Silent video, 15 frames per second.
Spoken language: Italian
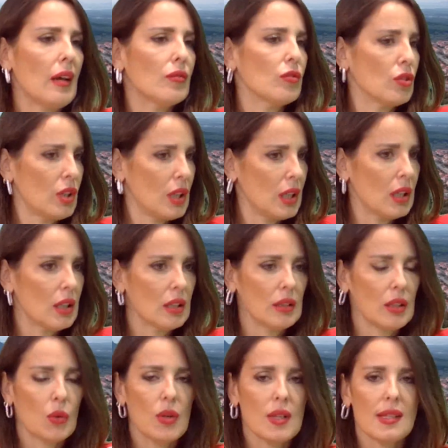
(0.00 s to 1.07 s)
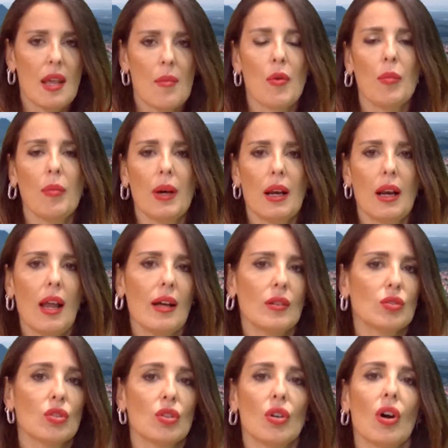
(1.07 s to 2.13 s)
lavori di cui stiamo
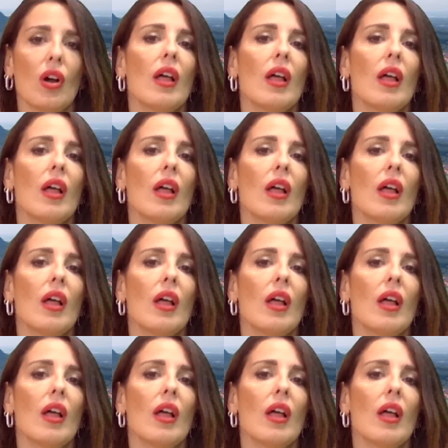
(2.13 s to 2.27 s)
parlando,